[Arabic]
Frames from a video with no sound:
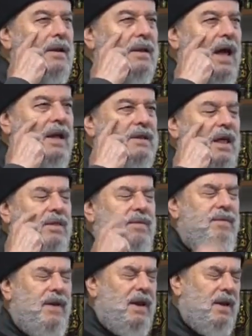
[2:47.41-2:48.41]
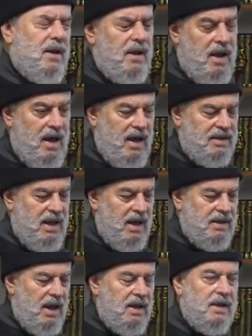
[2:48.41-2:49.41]
نتحدث في
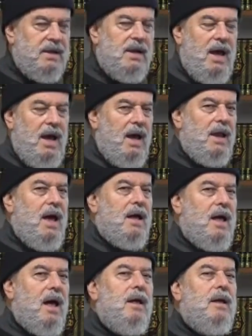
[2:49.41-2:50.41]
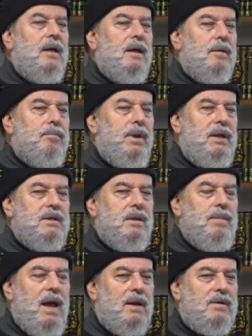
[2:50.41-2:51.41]
الأعداد التي لها علاقة
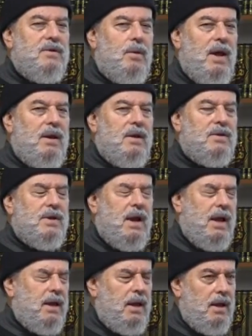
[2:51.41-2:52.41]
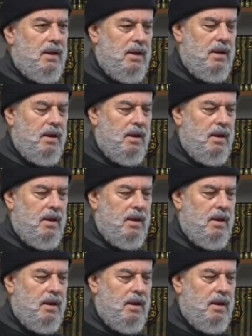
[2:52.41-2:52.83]
باحتمال زوال إسرائيل